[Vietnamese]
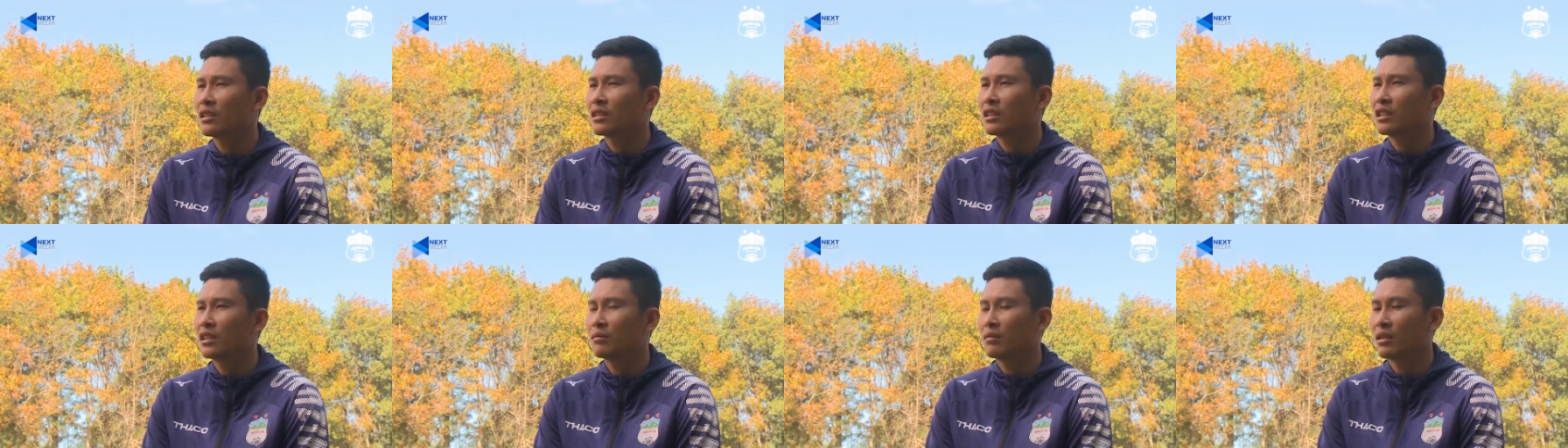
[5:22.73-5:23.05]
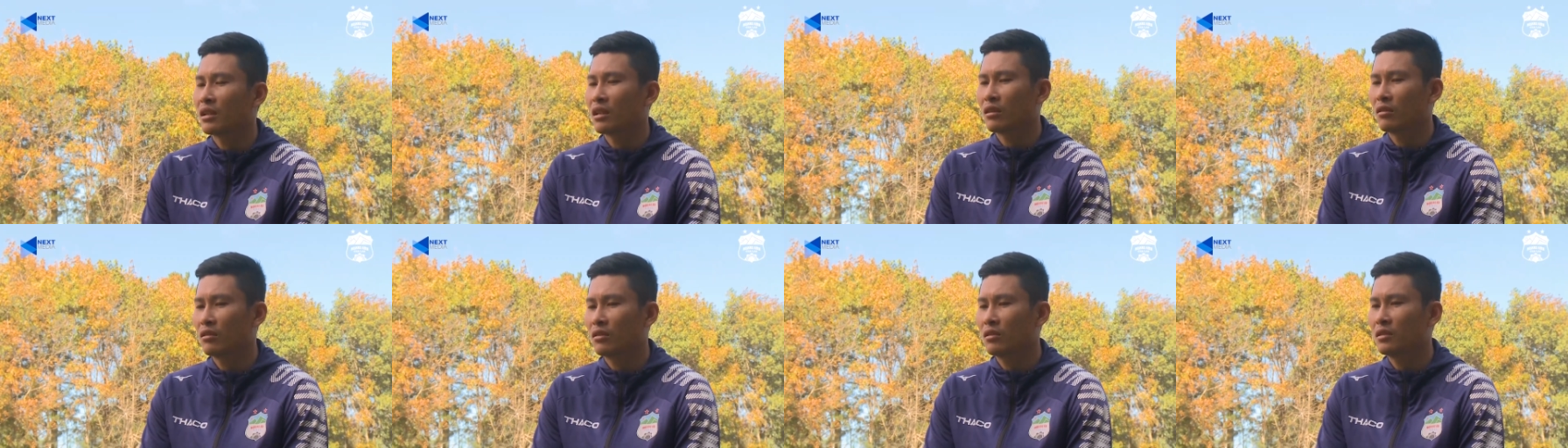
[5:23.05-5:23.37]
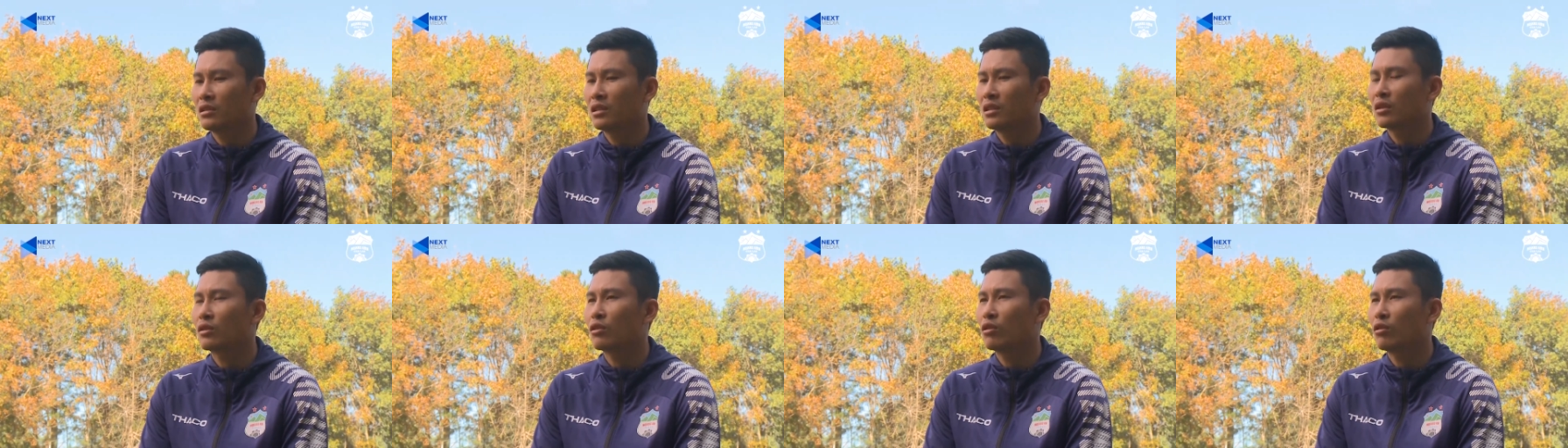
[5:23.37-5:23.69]
khi mà huấn
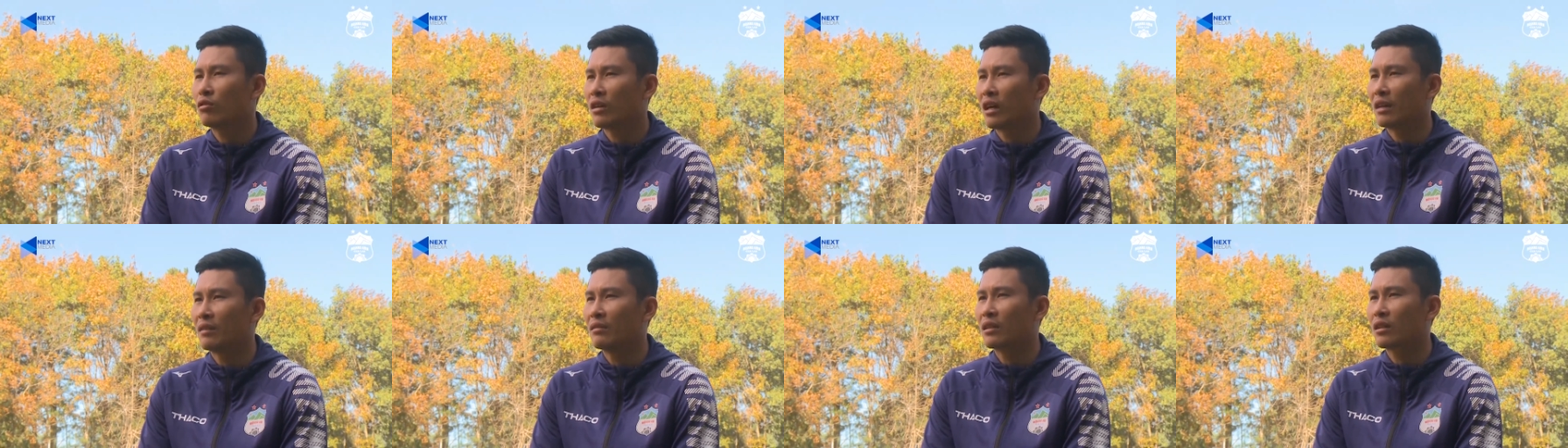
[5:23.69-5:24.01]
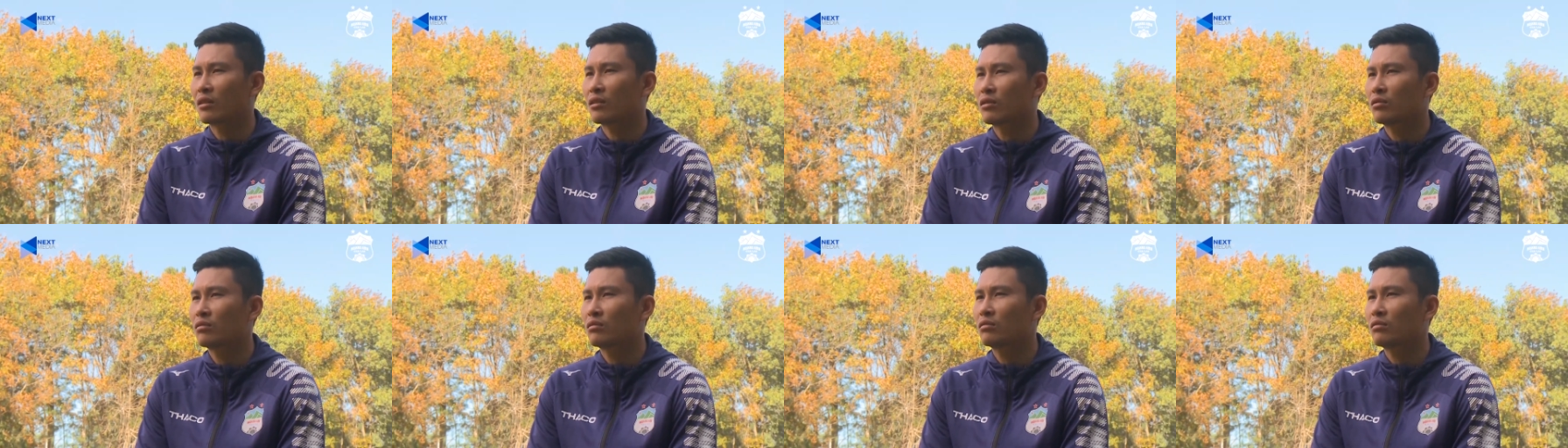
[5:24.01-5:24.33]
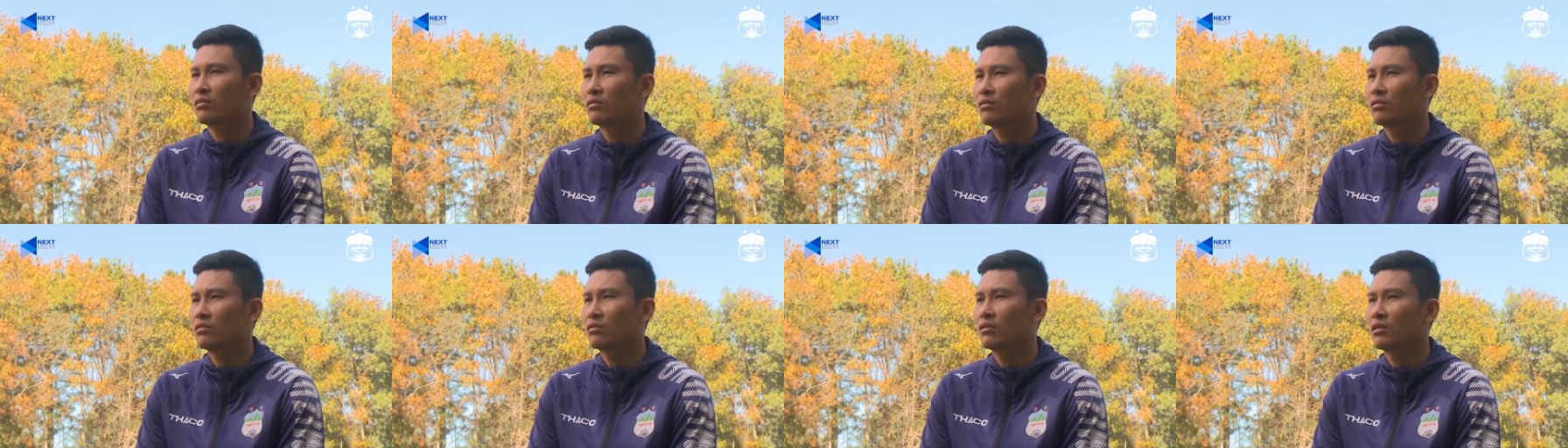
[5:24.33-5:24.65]
cô về mà
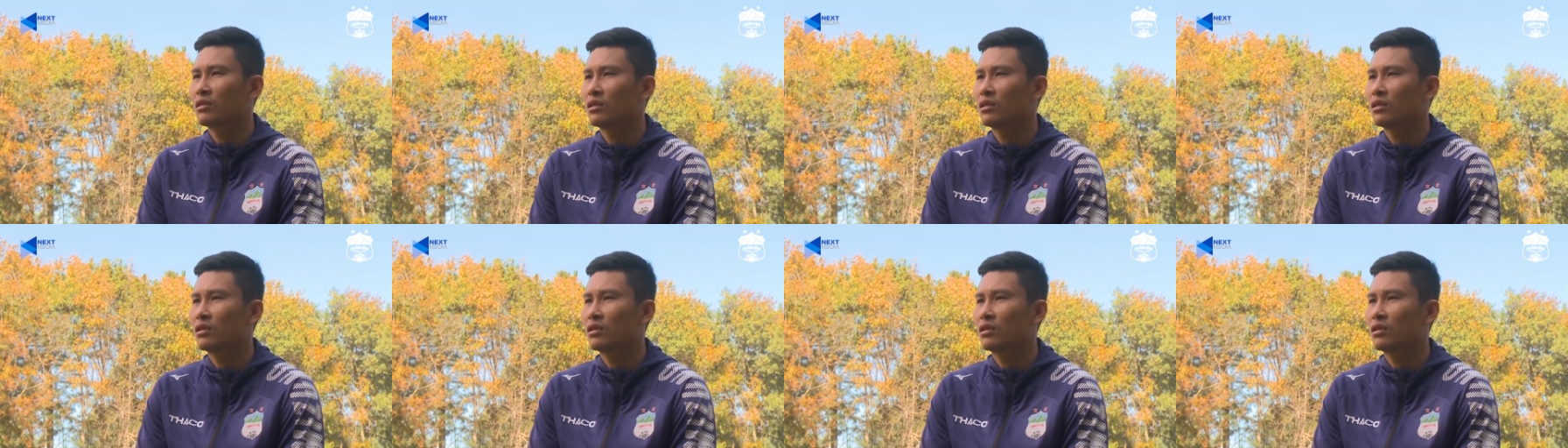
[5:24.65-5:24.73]
cũng